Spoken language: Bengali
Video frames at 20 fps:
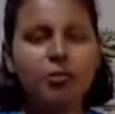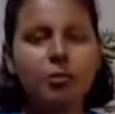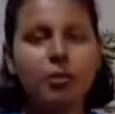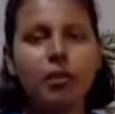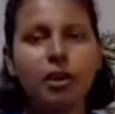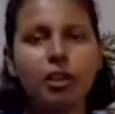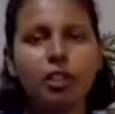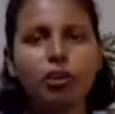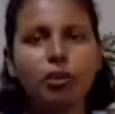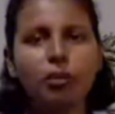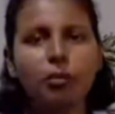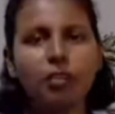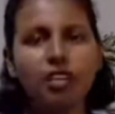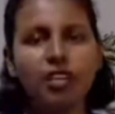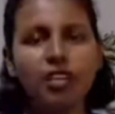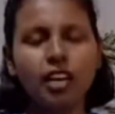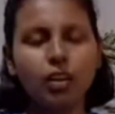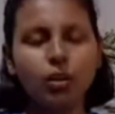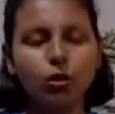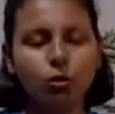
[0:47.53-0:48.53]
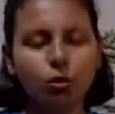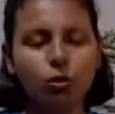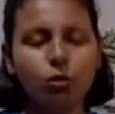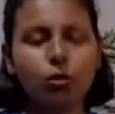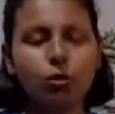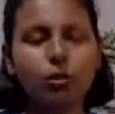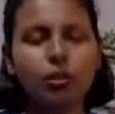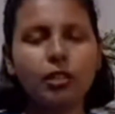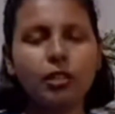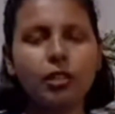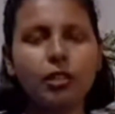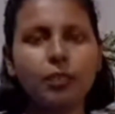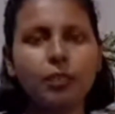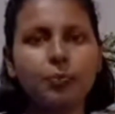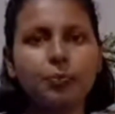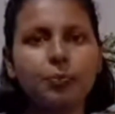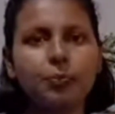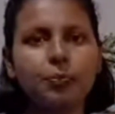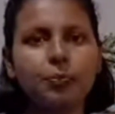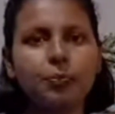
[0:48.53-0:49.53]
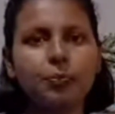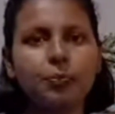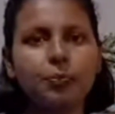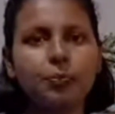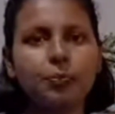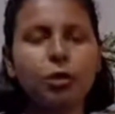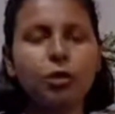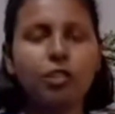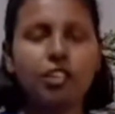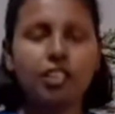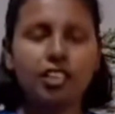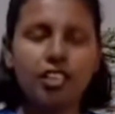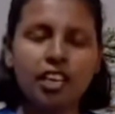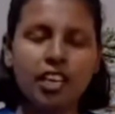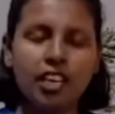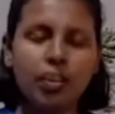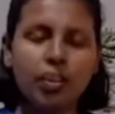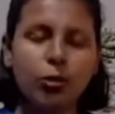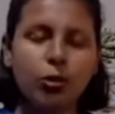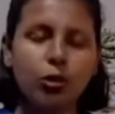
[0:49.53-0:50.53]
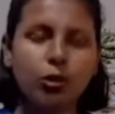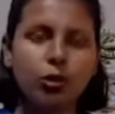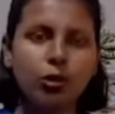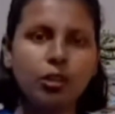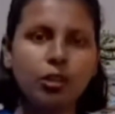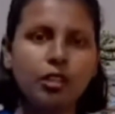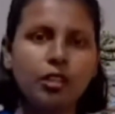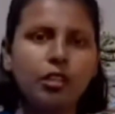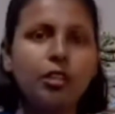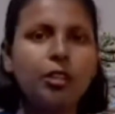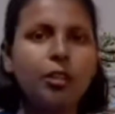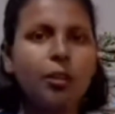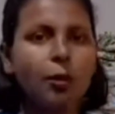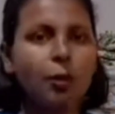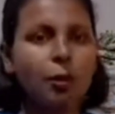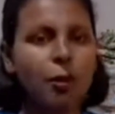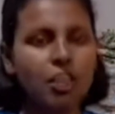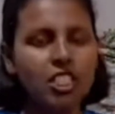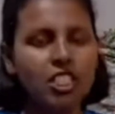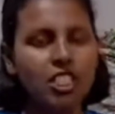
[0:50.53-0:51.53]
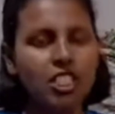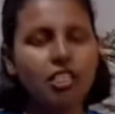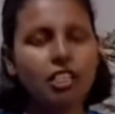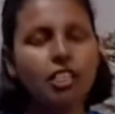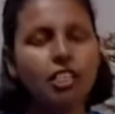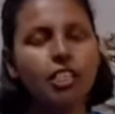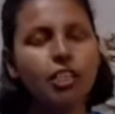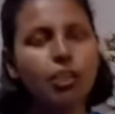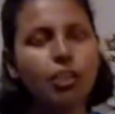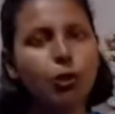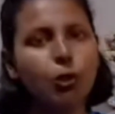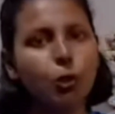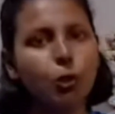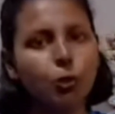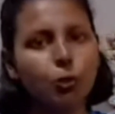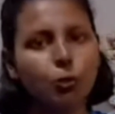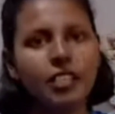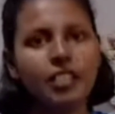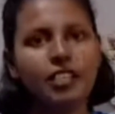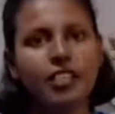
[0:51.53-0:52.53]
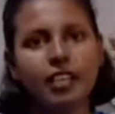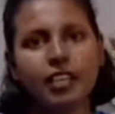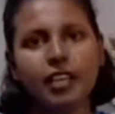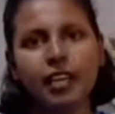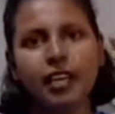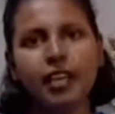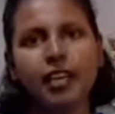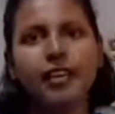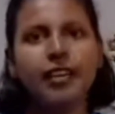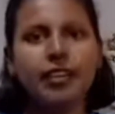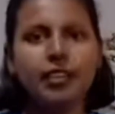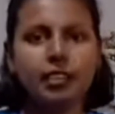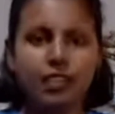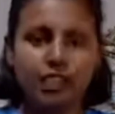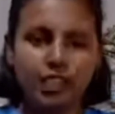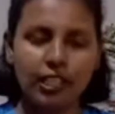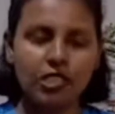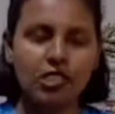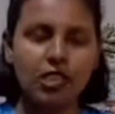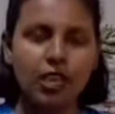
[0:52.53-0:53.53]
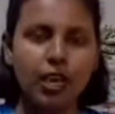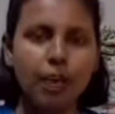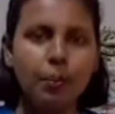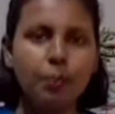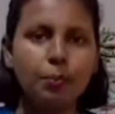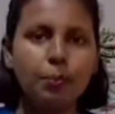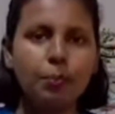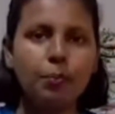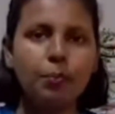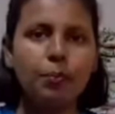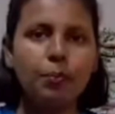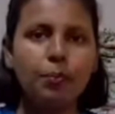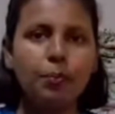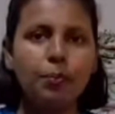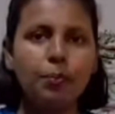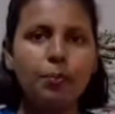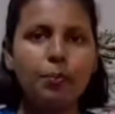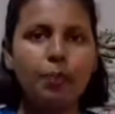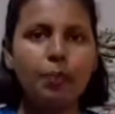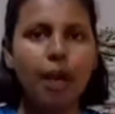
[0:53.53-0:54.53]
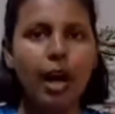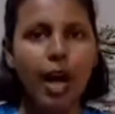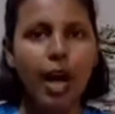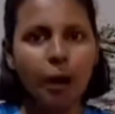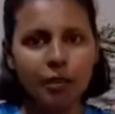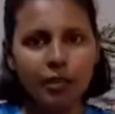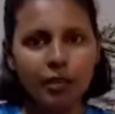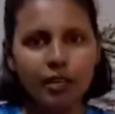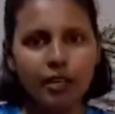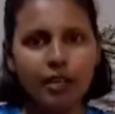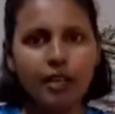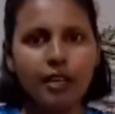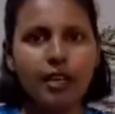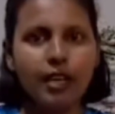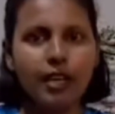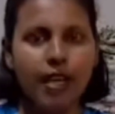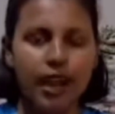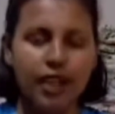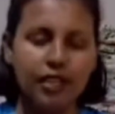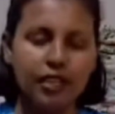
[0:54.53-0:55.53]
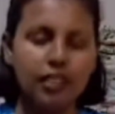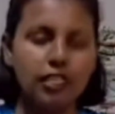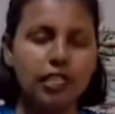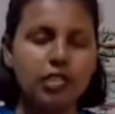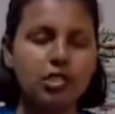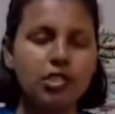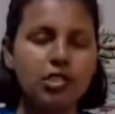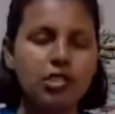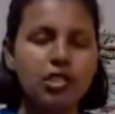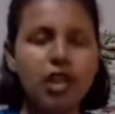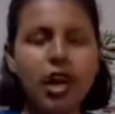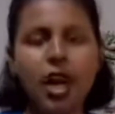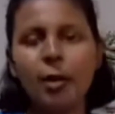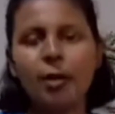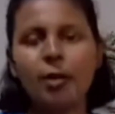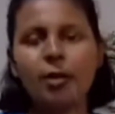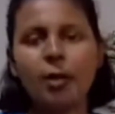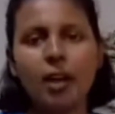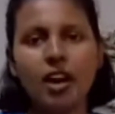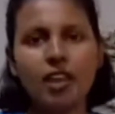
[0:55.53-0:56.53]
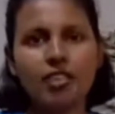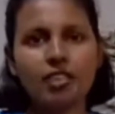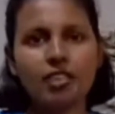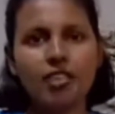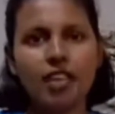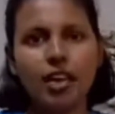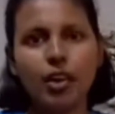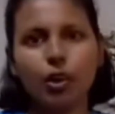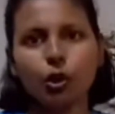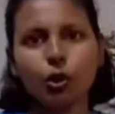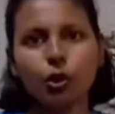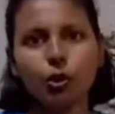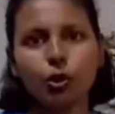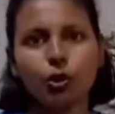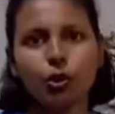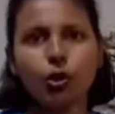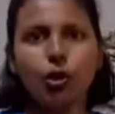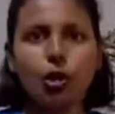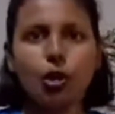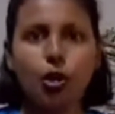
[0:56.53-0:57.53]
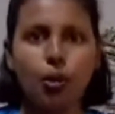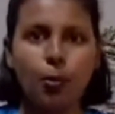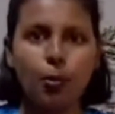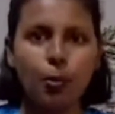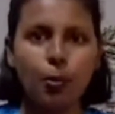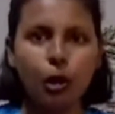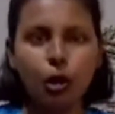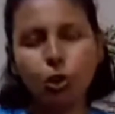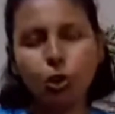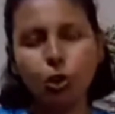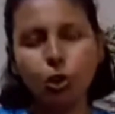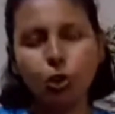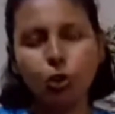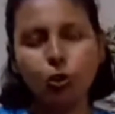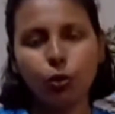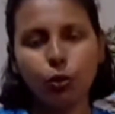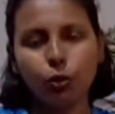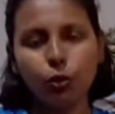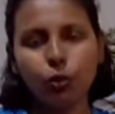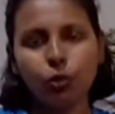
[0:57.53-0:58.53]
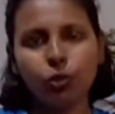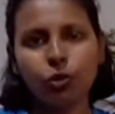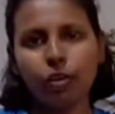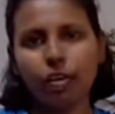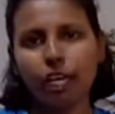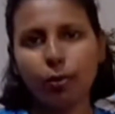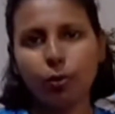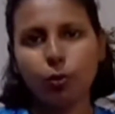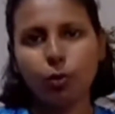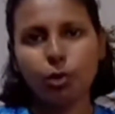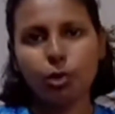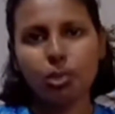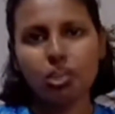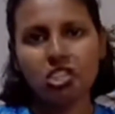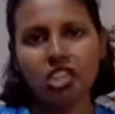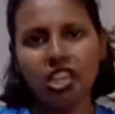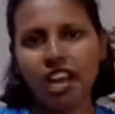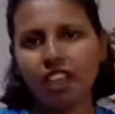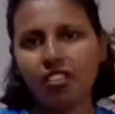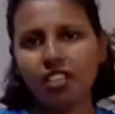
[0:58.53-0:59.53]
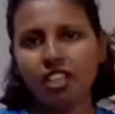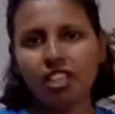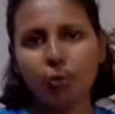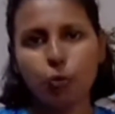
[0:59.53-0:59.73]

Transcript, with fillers: মাধবী একজন উদ্যোক্তা প্রতিদিনকার মতোই বাসা থেকে শোরুমের দিকে যাচ্ছিলাম আমি হেঁটে যাচ্ছি আমার পাশ দিয়ে একজন বয়স্ক লোক যার বয়স ষাট থেকে